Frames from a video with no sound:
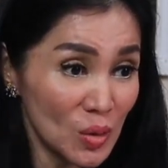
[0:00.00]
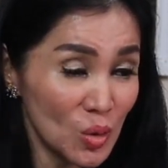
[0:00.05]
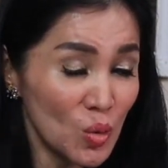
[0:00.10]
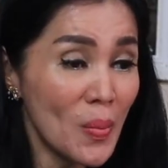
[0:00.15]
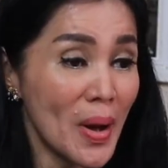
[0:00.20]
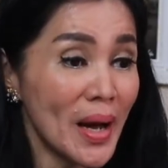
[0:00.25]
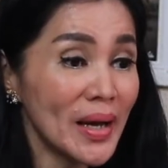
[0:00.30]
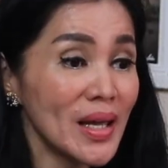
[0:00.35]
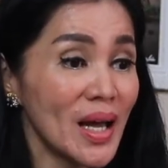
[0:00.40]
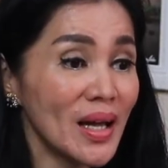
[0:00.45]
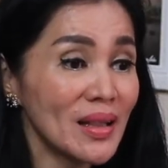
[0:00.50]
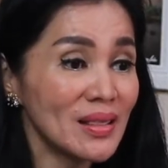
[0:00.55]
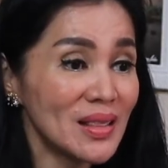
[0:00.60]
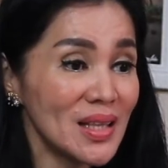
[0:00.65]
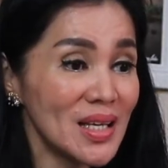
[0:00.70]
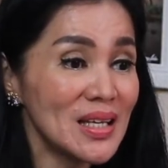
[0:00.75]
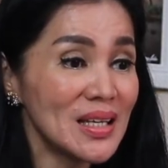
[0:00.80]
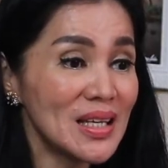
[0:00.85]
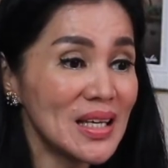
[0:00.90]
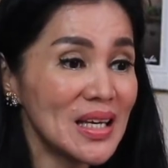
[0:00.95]
lumayan
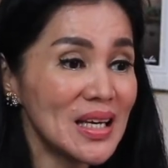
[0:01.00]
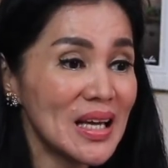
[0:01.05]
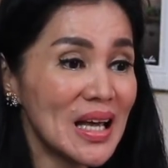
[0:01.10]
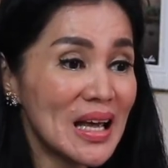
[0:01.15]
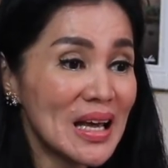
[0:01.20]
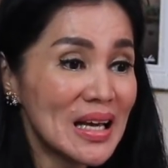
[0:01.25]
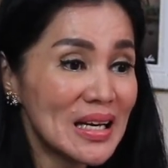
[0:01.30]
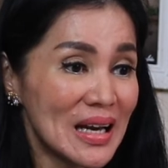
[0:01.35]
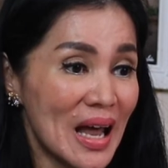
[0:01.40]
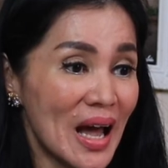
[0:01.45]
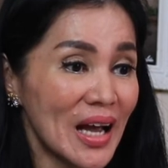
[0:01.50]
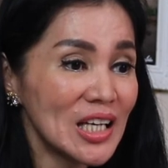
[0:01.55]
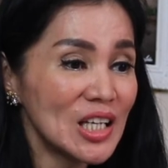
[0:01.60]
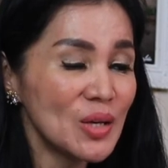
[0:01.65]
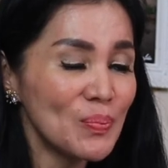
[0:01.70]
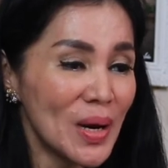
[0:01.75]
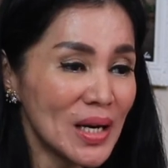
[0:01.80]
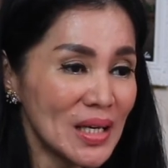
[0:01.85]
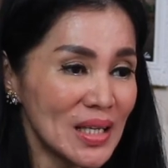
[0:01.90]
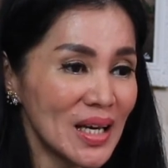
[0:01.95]
tinggi
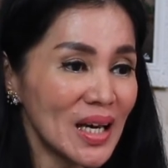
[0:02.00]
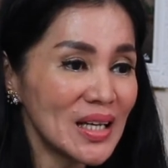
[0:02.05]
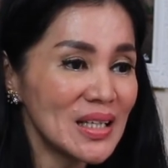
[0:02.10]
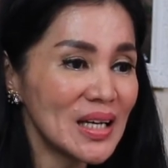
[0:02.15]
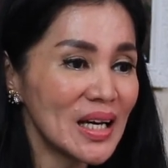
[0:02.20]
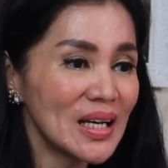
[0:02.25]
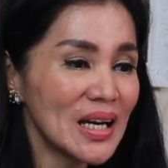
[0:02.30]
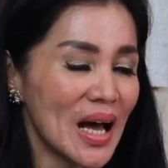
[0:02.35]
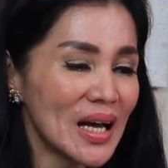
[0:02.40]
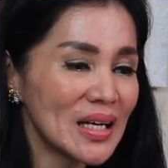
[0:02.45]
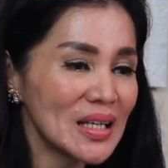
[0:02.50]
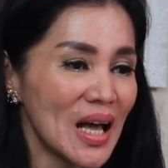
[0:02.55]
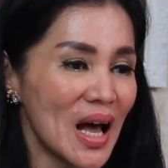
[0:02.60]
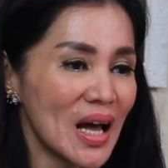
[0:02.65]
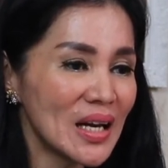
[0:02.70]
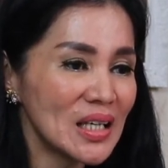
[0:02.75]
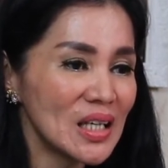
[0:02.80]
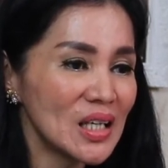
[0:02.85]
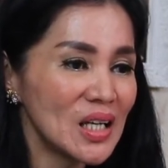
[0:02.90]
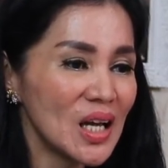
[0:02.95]
naik dibandingkan dengan
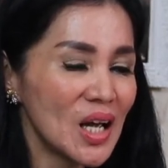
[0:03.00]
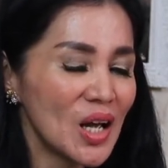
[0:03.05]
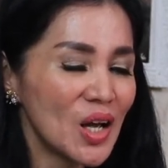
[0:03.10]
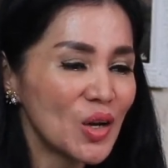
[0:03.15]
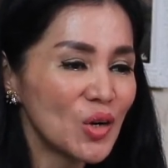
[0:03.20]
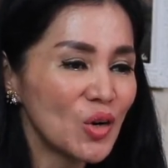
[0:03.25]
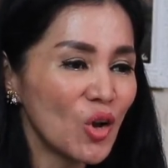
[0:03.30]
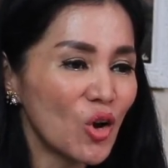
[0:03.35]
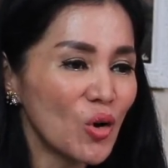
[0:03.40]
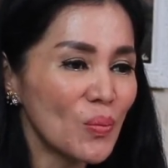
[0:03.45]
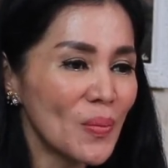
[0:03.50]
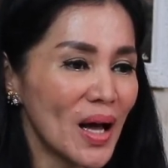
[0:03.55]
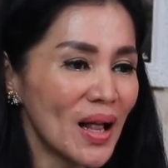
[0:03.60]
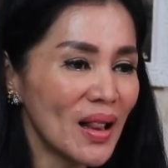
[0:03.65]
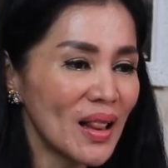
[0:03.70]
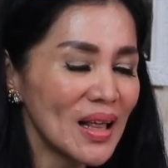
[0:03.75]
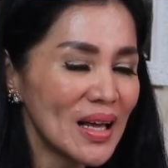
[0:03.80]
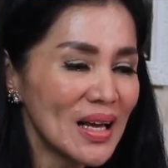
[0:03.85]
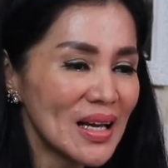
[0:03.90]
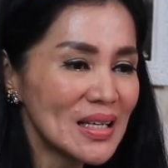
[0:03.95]
hari-hari
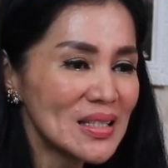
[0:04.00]
normal.